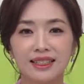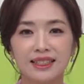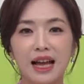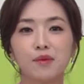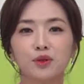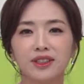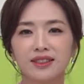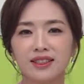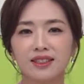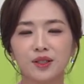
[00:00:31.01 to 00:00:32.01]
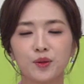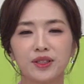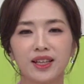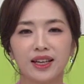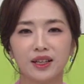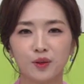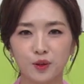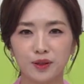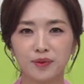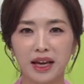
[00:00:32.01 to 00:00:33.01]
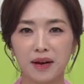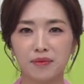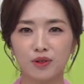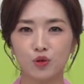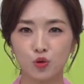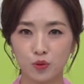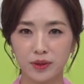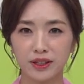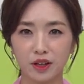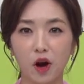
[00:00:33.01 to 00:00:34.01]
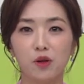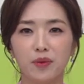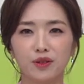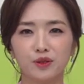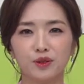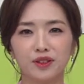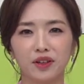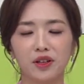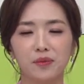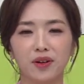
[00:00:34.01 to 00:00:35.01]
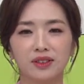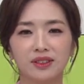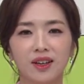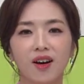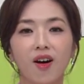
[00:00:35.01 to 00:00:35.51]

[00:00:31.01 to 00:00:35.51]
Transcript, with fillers: 잘못된 자세로 인해 요즘 대한민국 국민 10명 중 8명은